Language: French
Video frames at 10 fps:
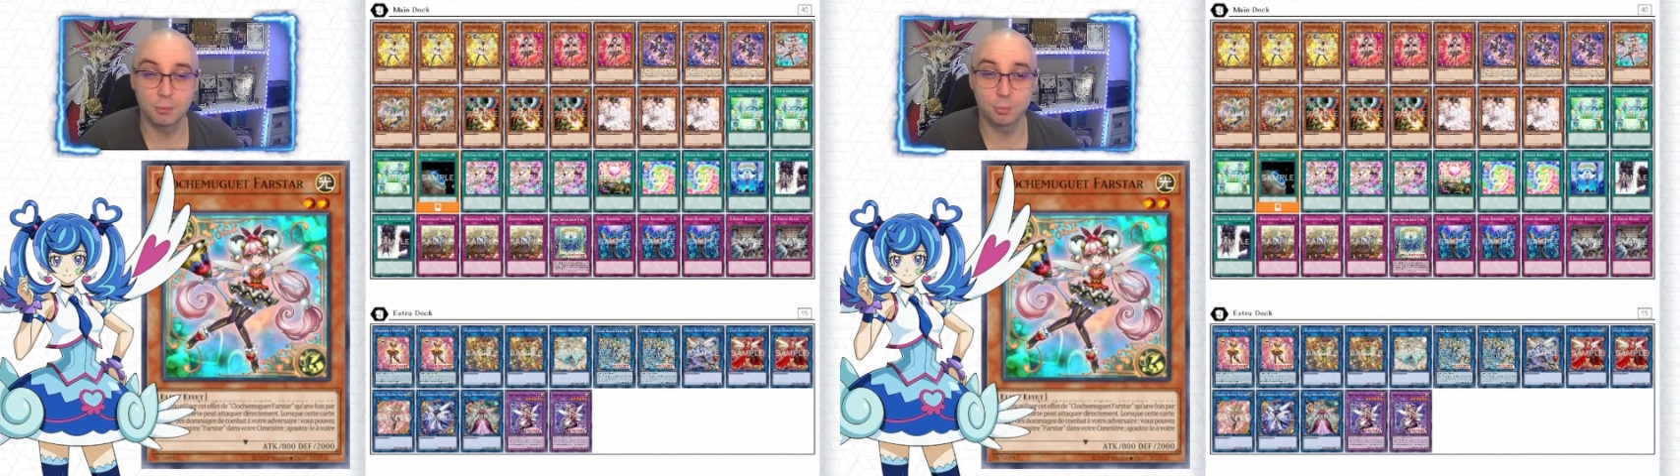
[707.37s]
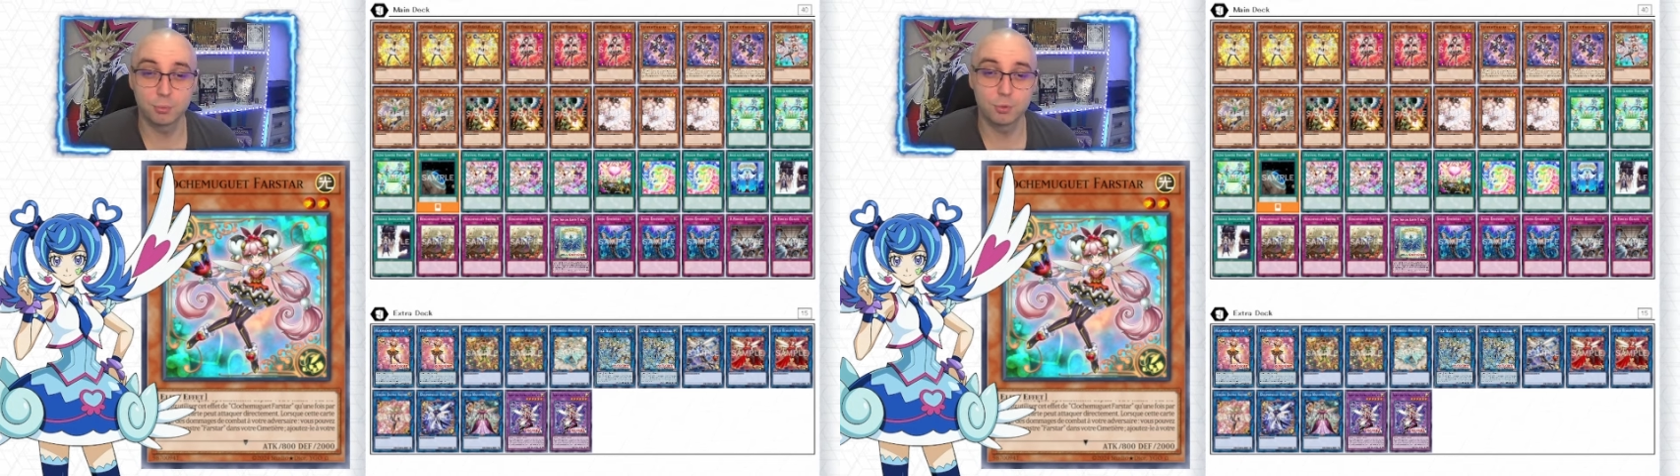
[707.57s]

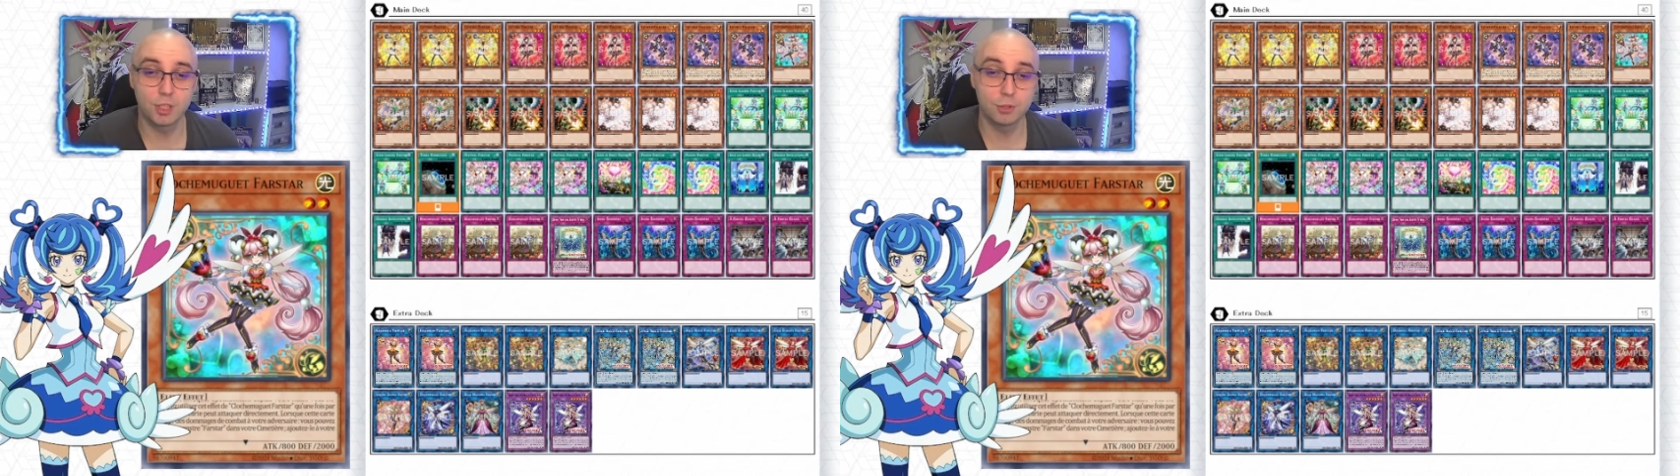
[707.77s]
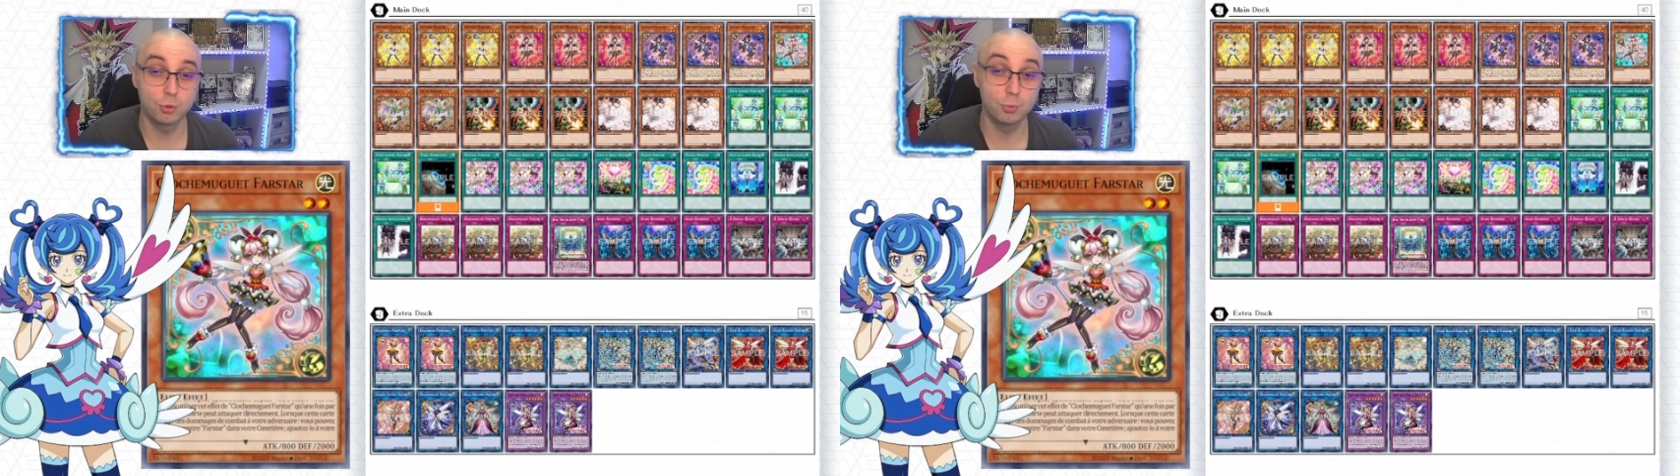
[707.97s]
En plus de
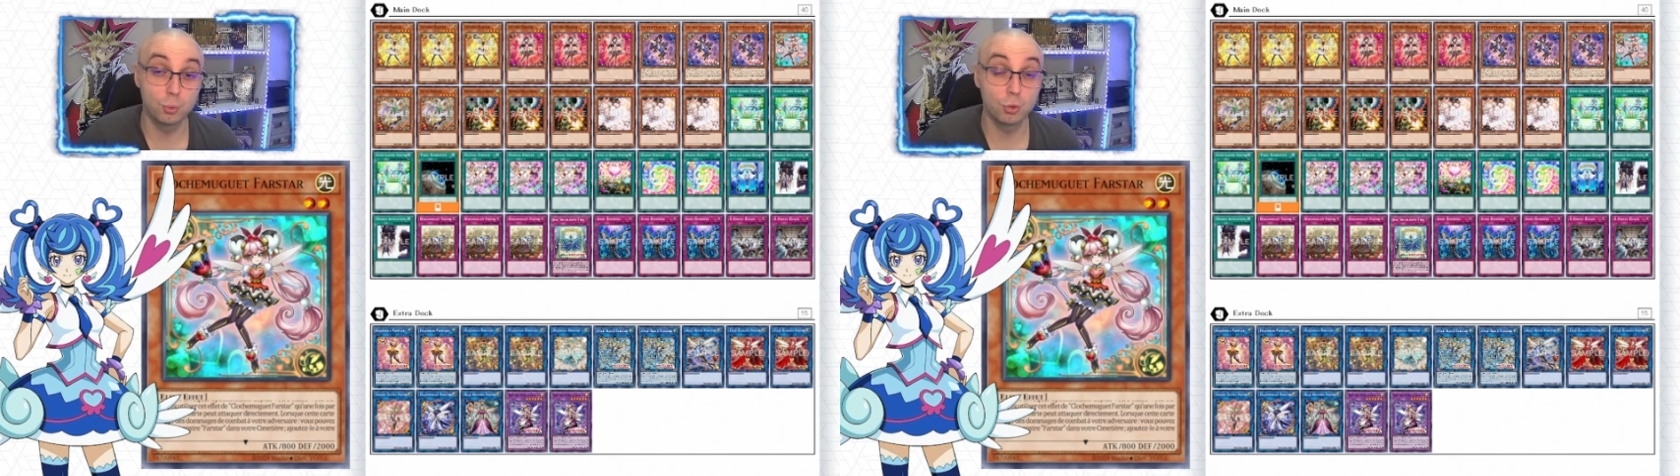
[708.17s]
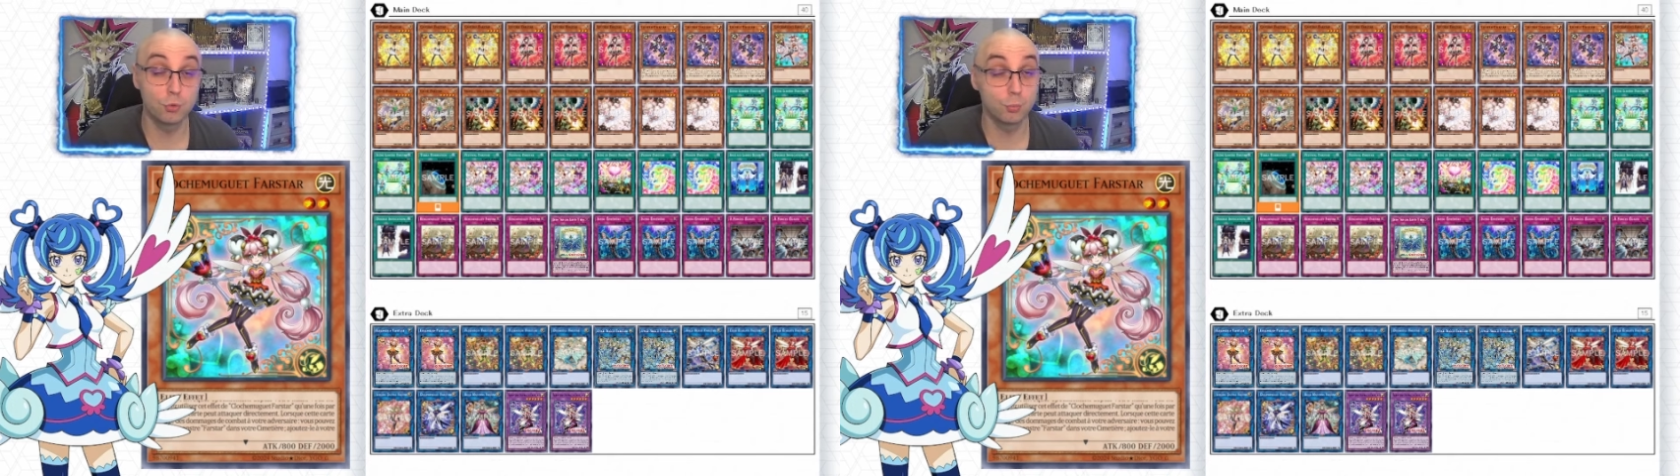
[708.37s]
ça,
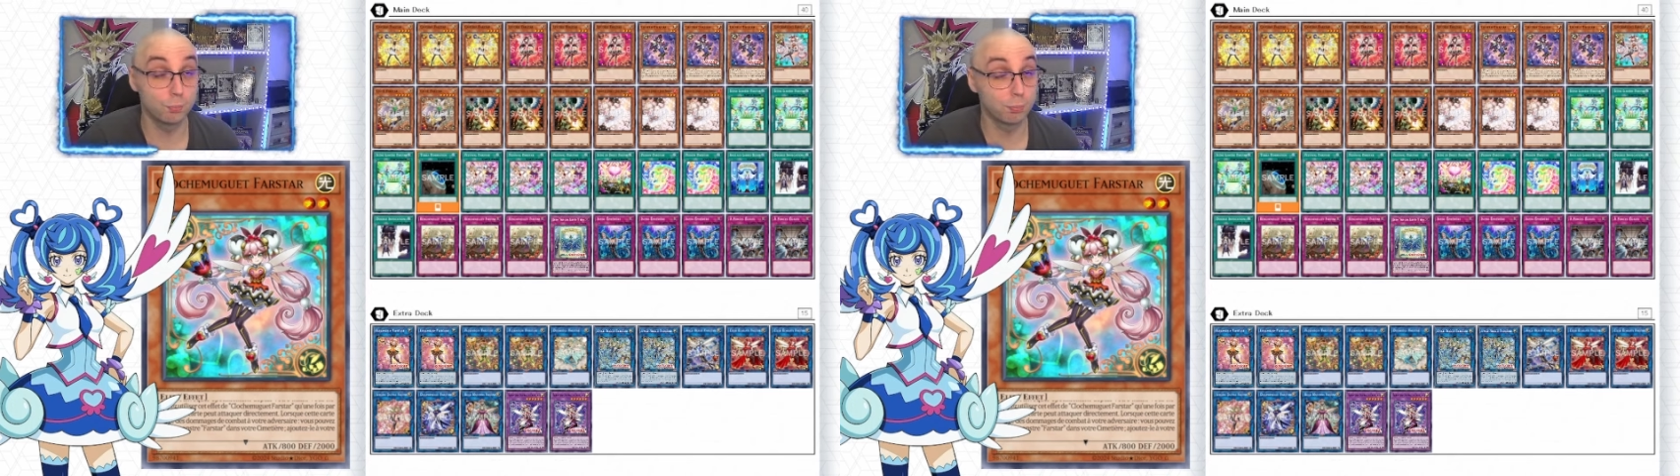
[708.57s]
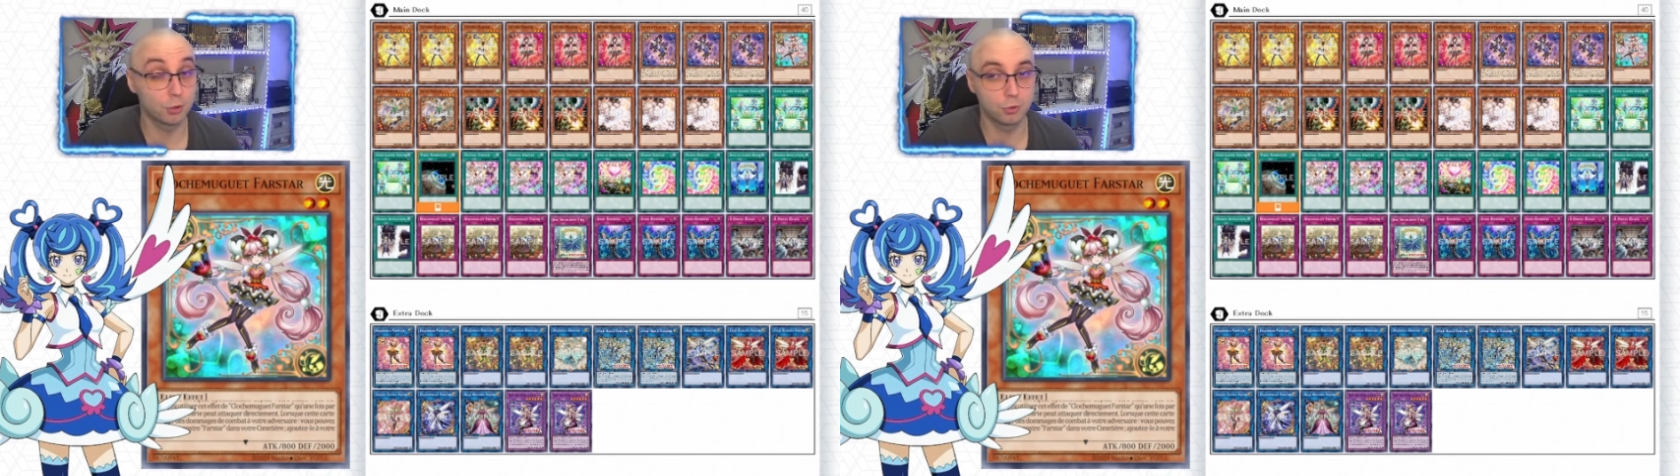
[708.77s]
2002, c'est
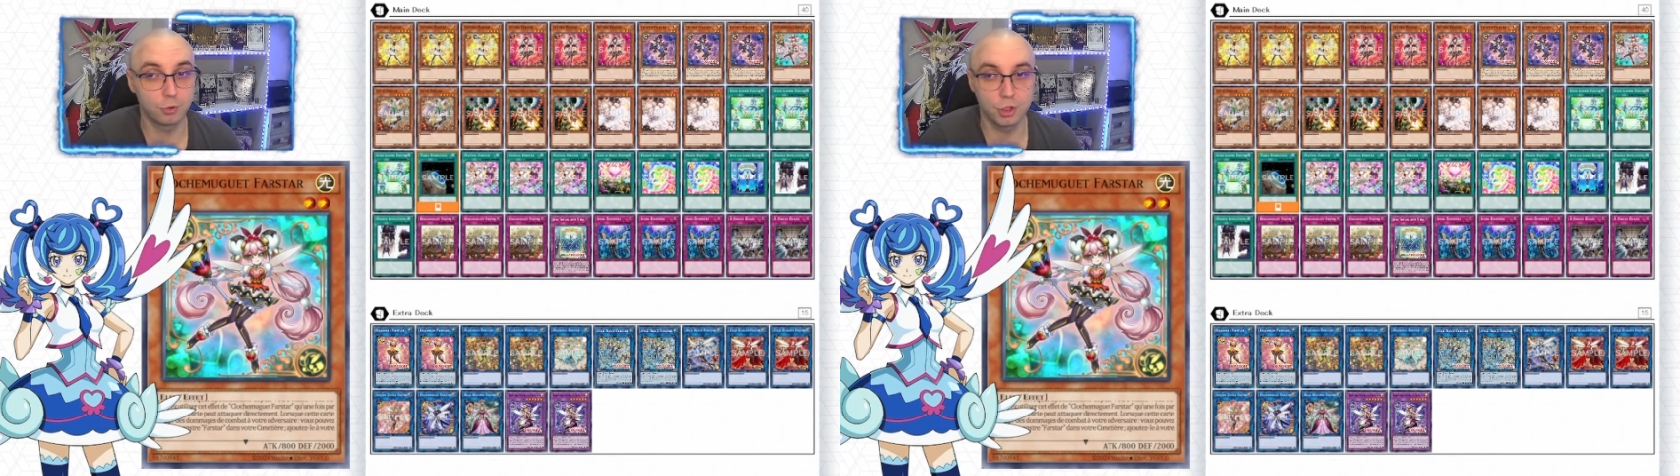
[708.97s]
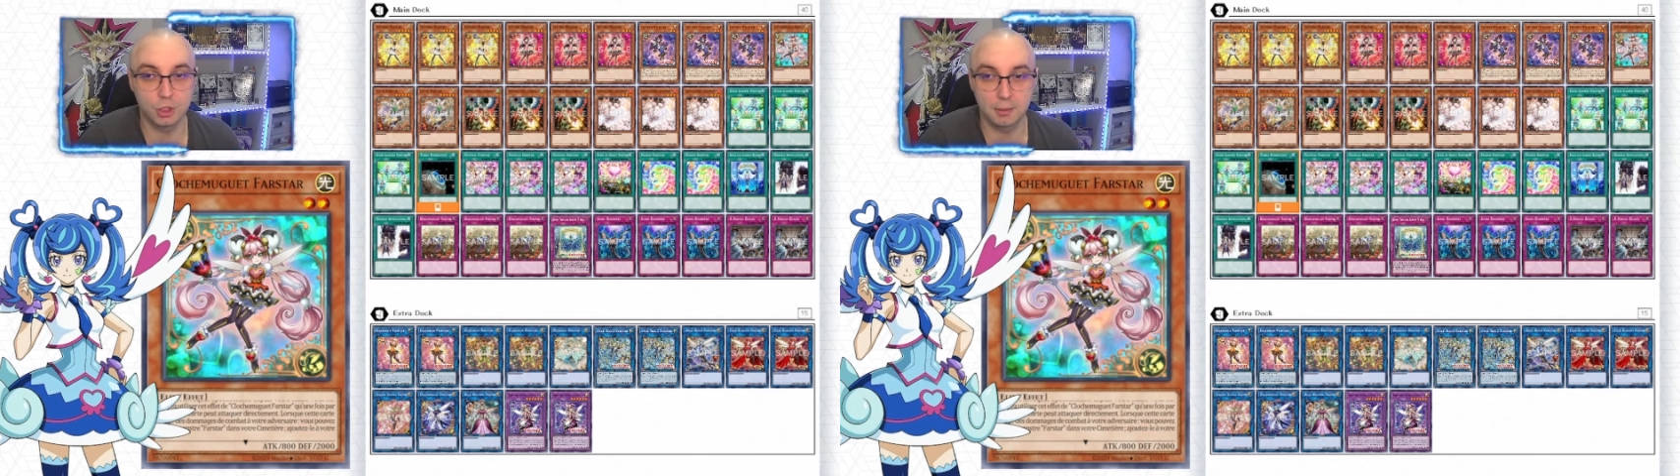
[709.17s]
pas
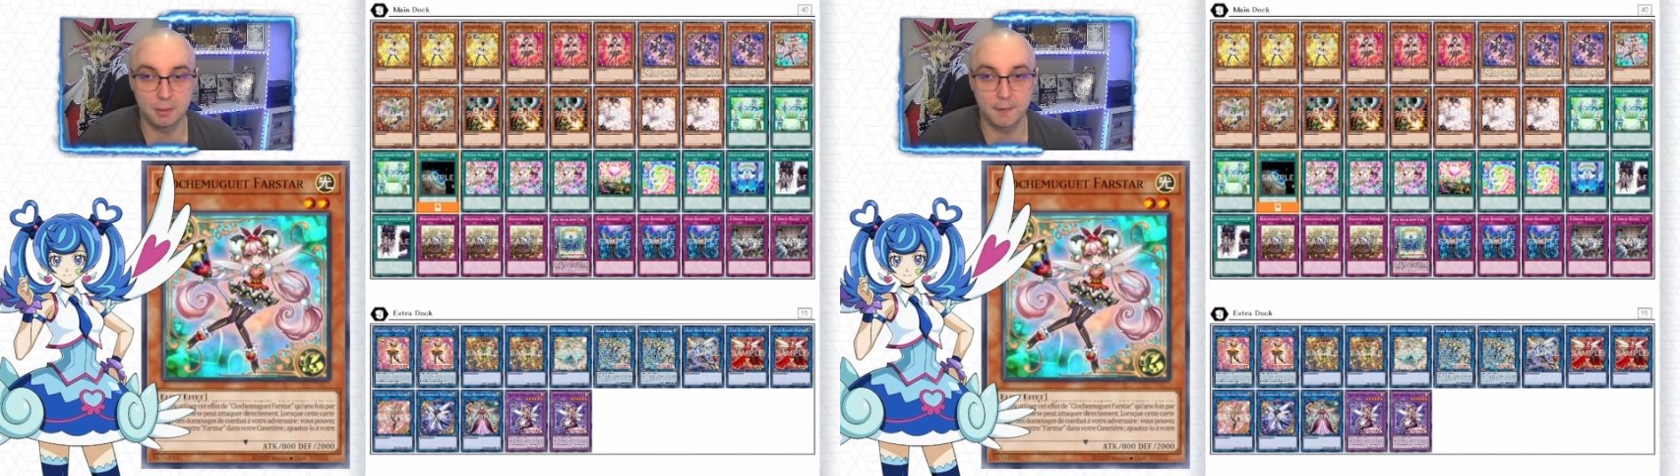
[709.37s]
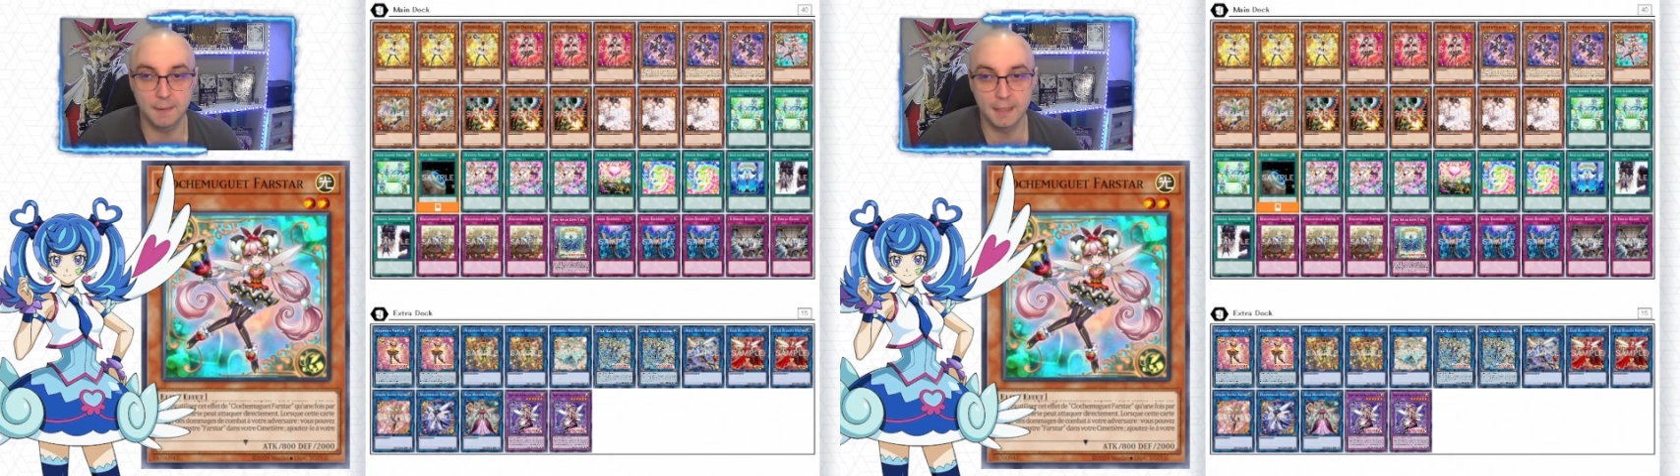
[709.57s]
négligeable.